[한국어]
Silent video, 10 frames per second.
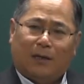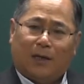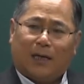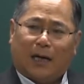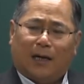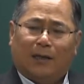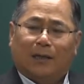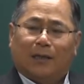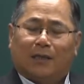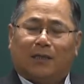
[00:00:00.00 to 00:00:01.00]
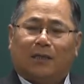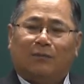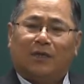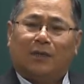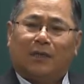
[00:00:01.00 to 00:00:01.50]
그러니까
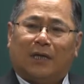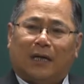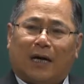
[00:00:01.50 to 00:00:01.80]
지금 현재는